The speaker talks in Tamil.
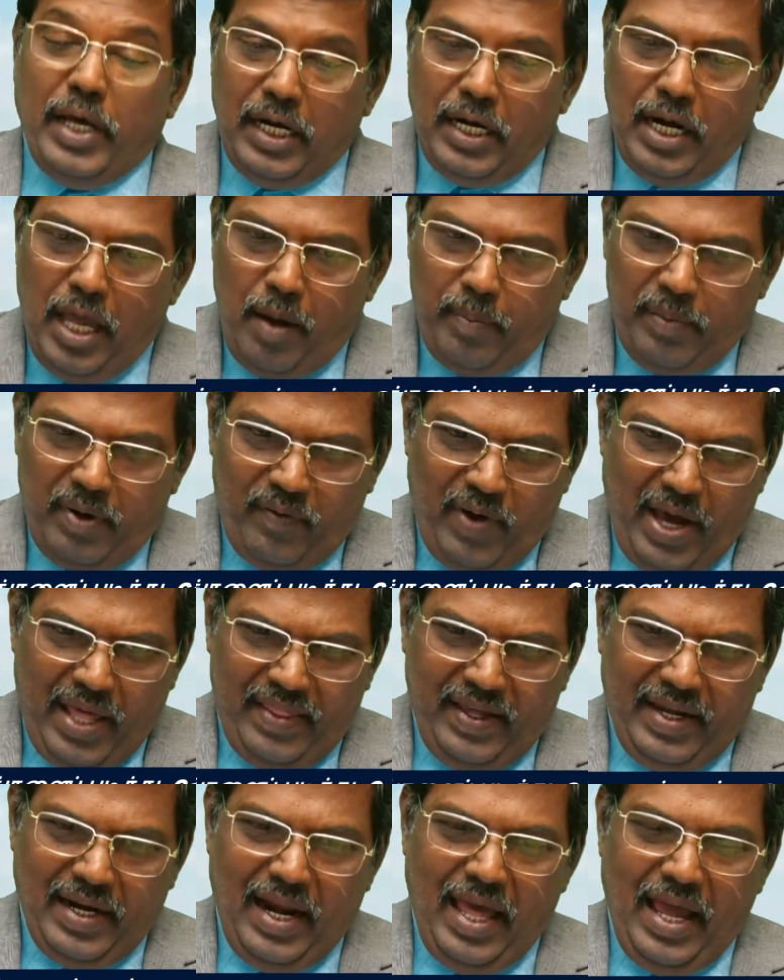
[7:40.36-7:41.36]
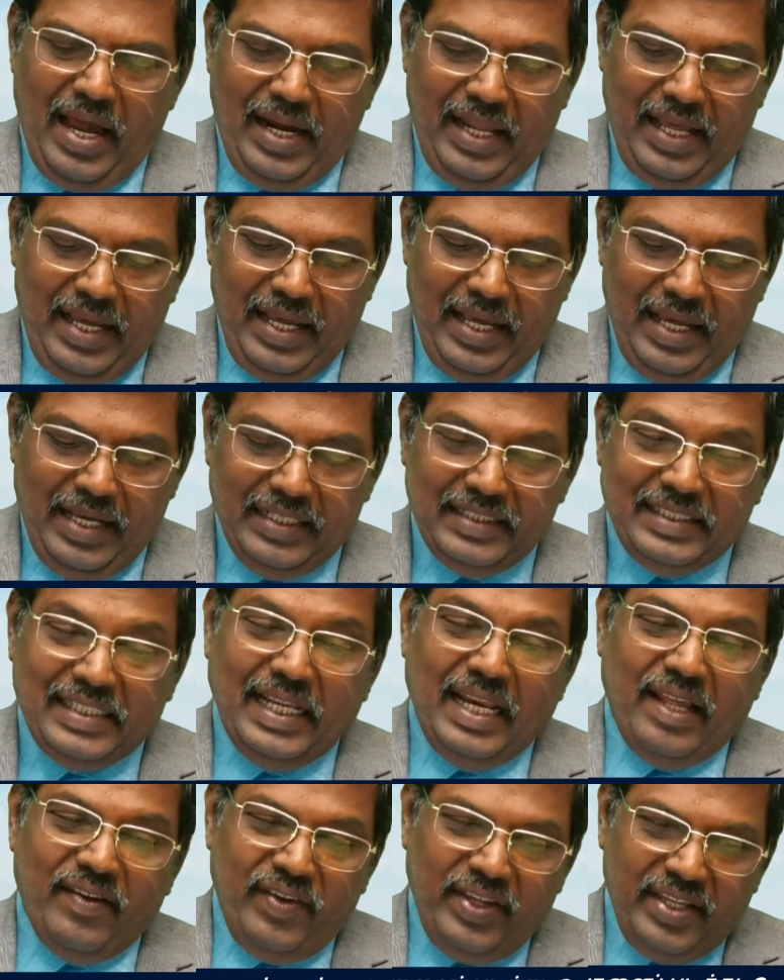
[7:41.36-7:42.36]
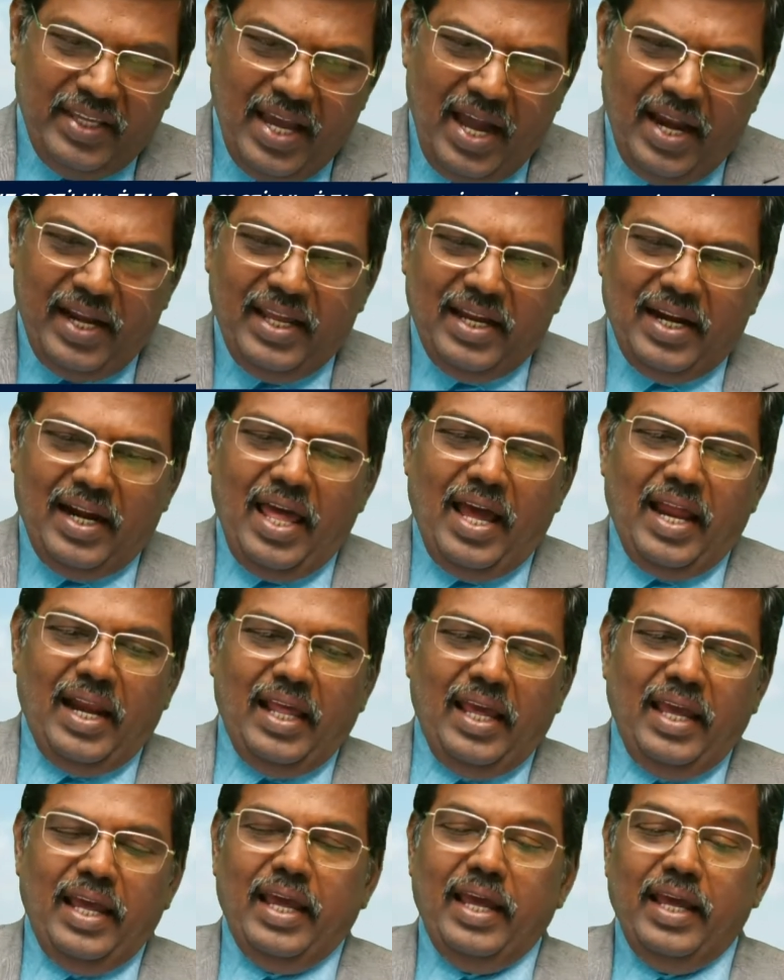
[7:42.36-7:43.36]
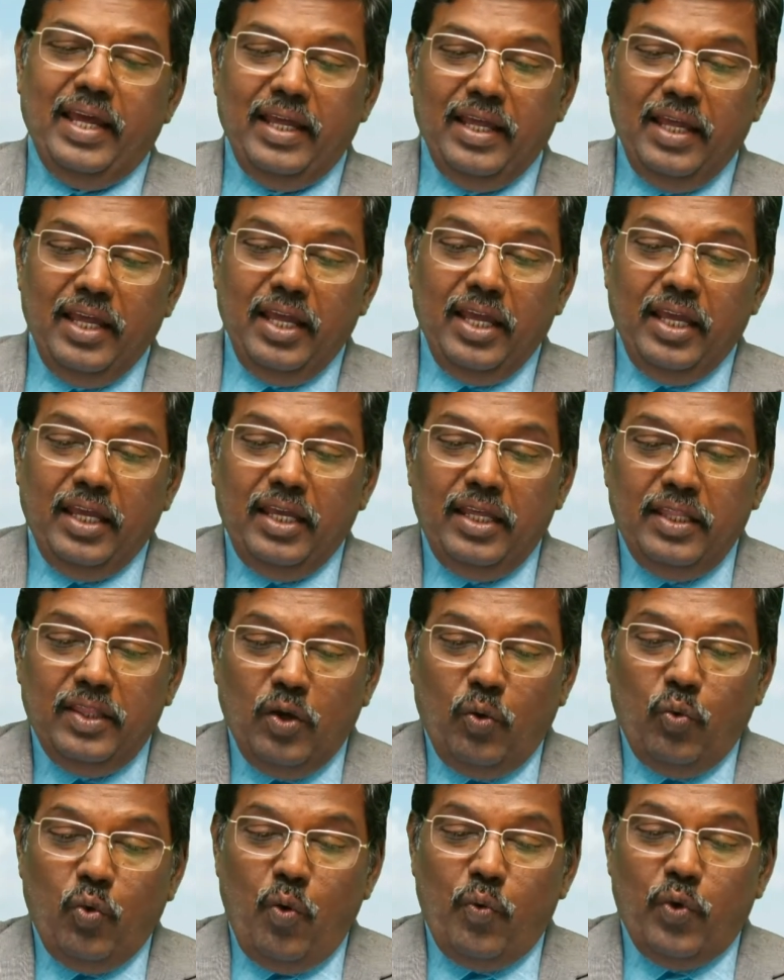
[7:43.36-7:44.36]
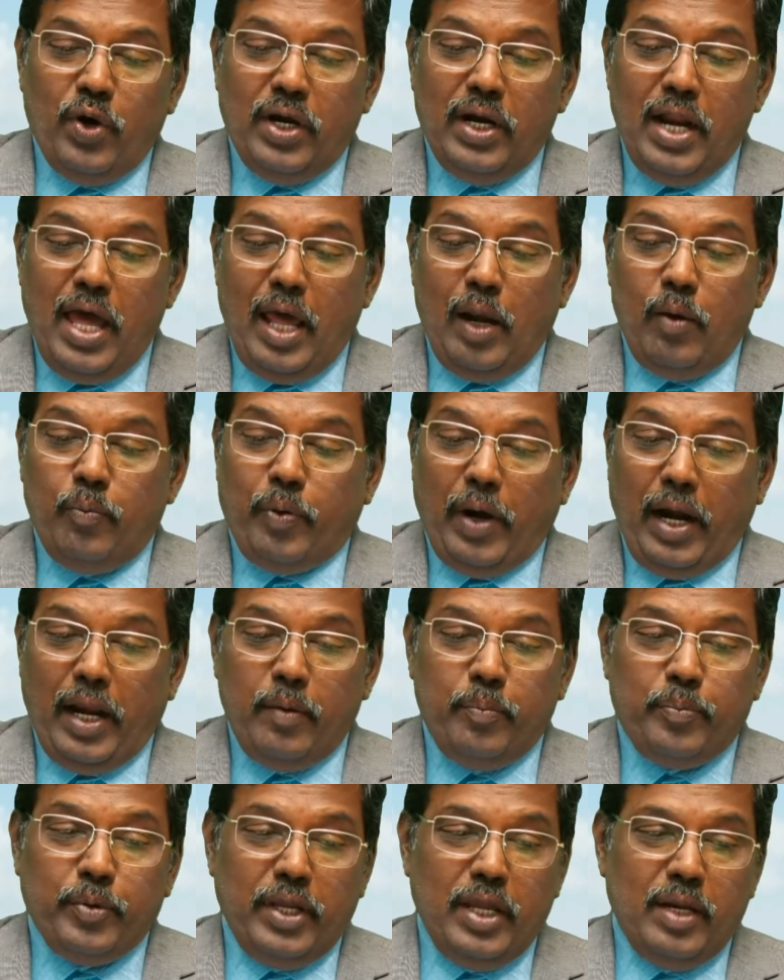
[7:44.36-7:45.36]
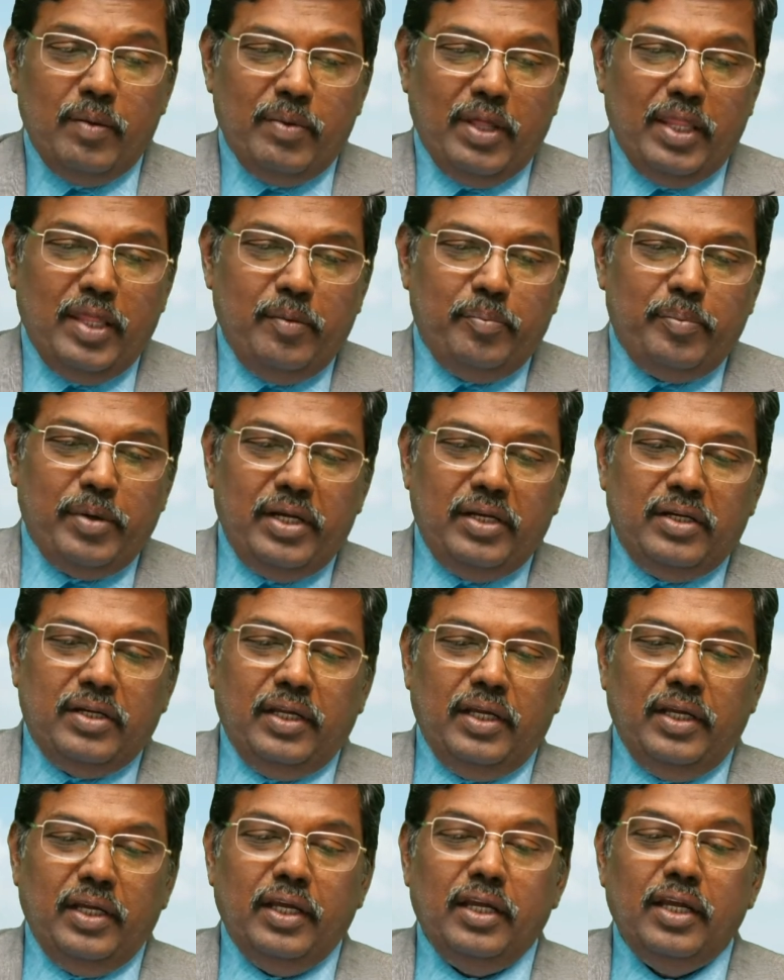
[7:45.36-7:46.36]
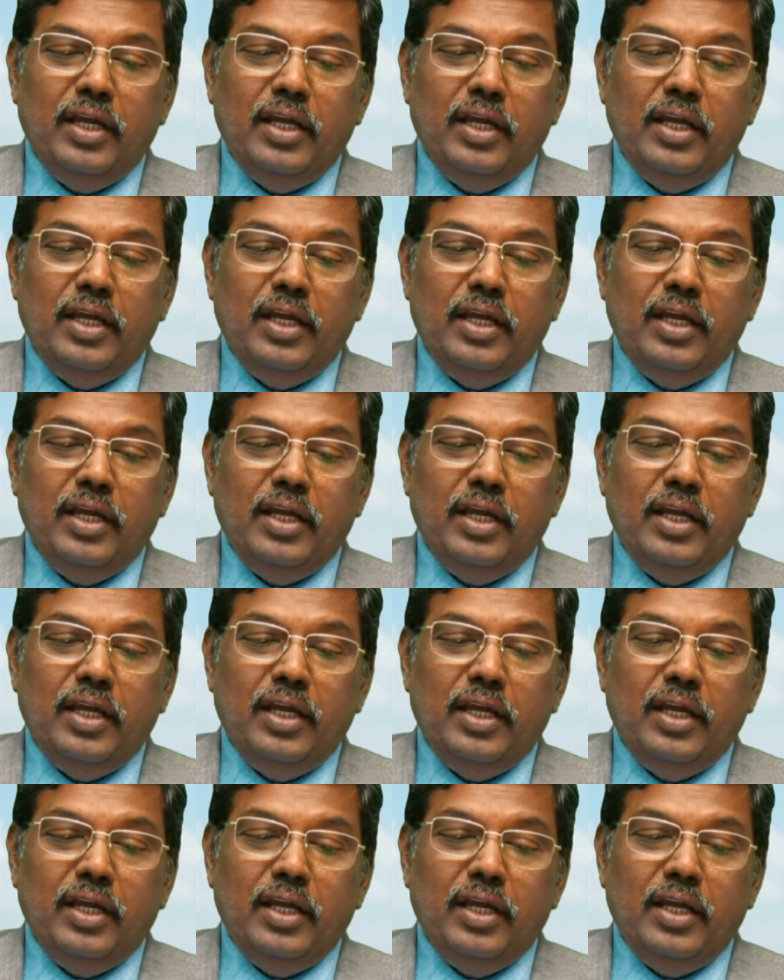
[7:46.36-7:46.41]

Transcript: பரிணாமவாதிகளாலே சில விஞ்ஞானிகளாலே இந்த ஒவ்வொரு நாள் படைப்பு என்பதை பற்றி